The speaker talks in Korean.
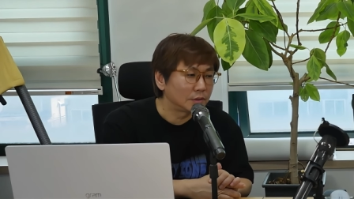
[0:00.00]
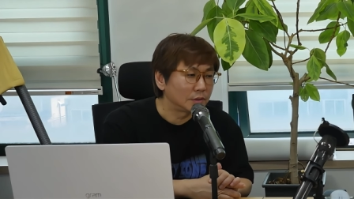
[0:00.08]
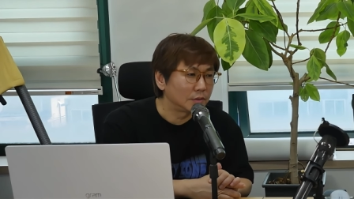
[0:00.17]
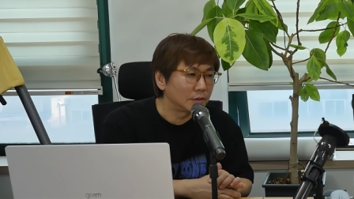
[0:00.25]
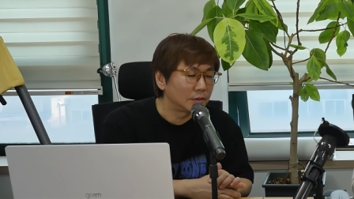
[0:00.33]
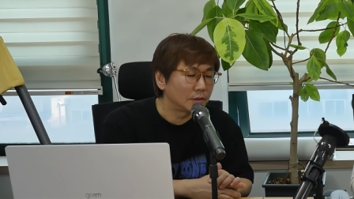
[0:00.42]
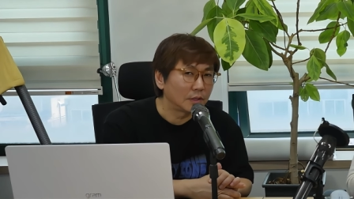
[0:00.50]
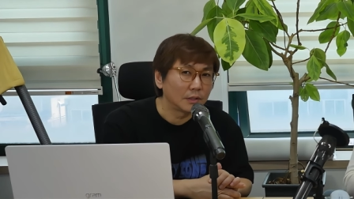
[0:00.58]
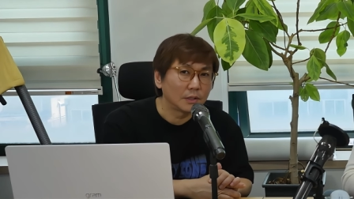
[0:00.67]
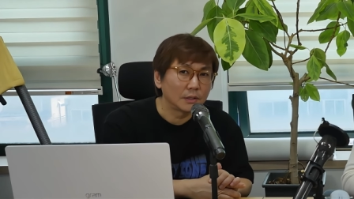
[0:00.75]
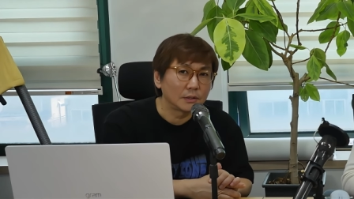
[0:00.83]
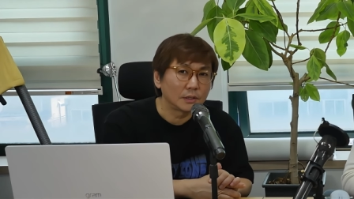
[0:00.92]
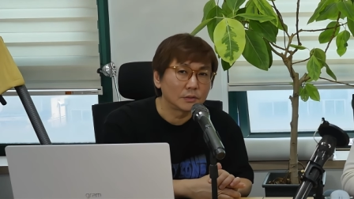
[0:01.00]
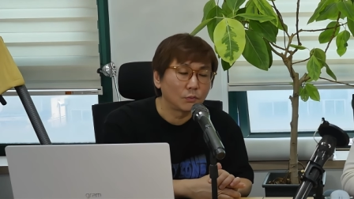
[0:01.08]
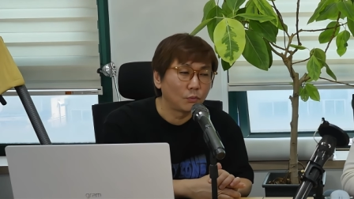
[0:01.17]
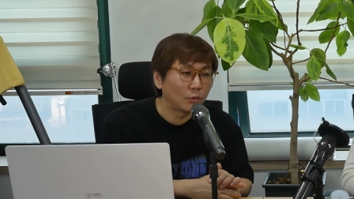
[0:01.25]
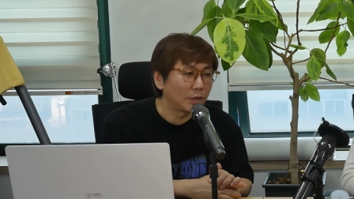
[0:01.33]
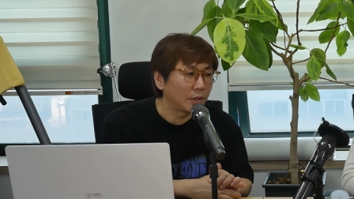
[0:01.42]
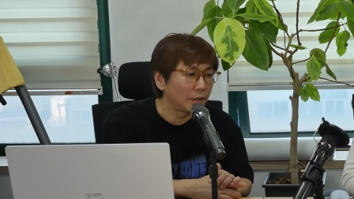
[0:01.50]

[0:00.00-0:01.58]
기획을 한 게 사실 올해